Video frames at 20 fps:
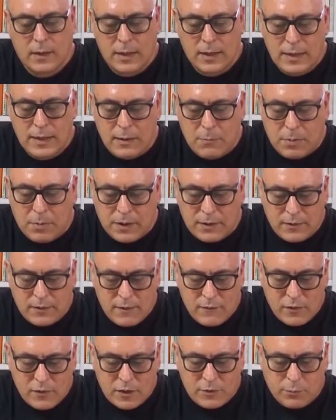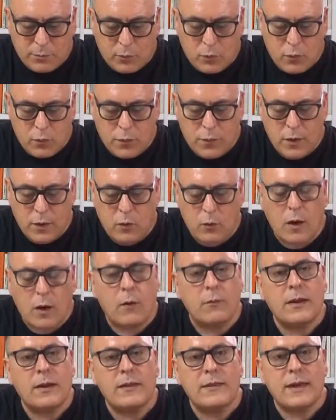y pretendes producir una
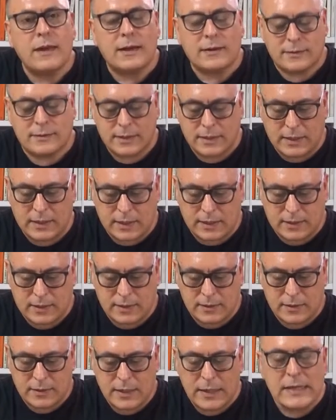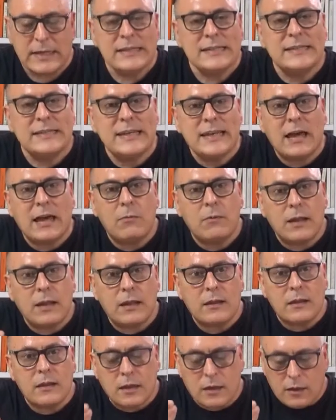obra de arte en X sin haber
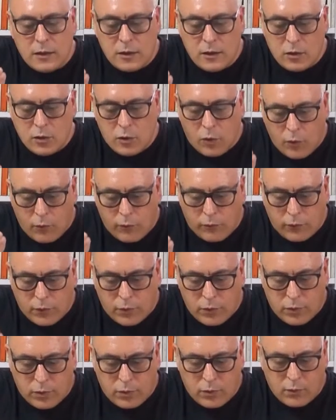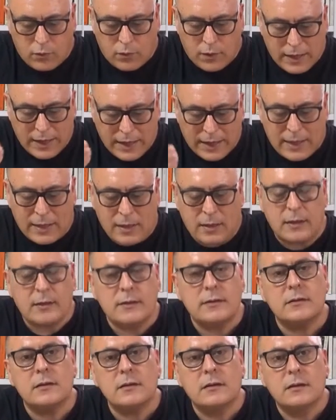adquirido oficio en
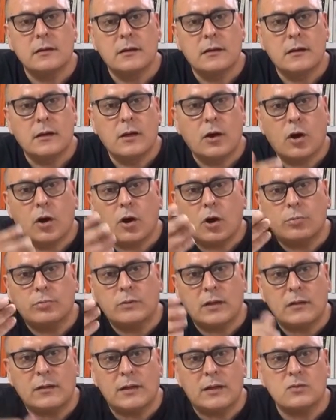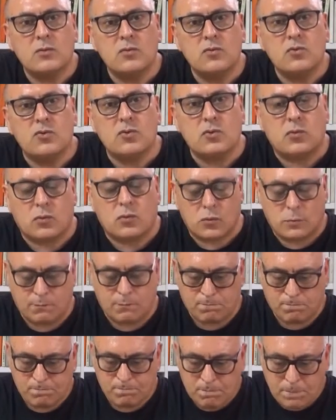X, obtendrás un churro.
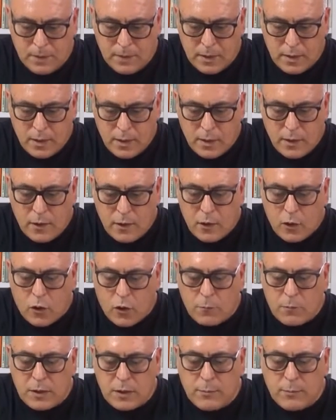Conviene